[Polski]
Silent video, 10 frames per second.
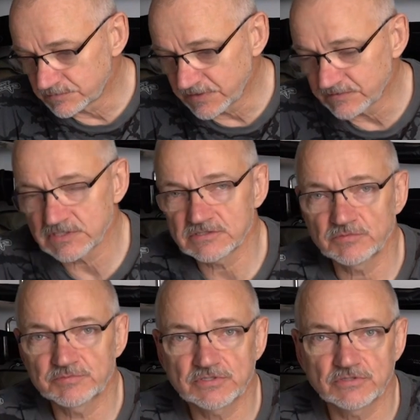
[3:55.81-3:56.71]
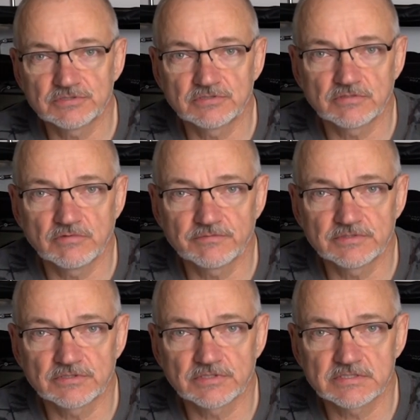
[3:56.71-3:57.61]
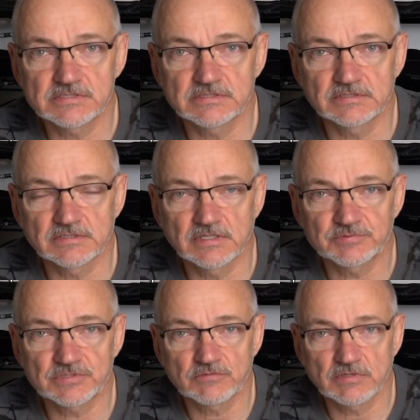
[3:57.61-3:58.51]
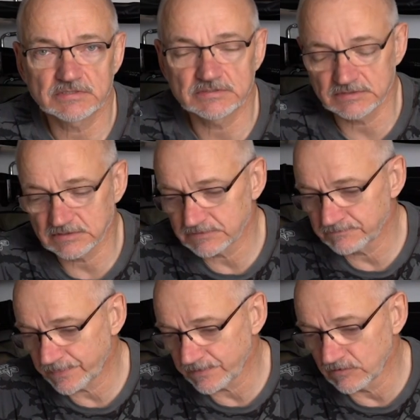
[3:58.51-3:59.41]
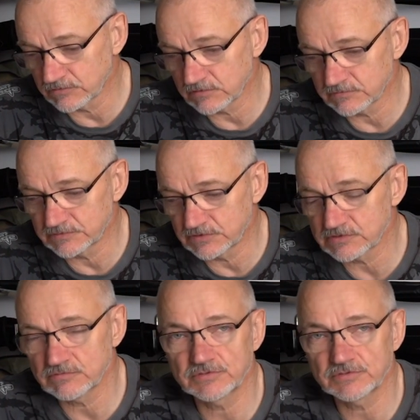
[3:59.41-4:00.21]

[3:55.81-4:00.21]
Pierwsze co mi przychodzi do głowy to jest e, na przykład to są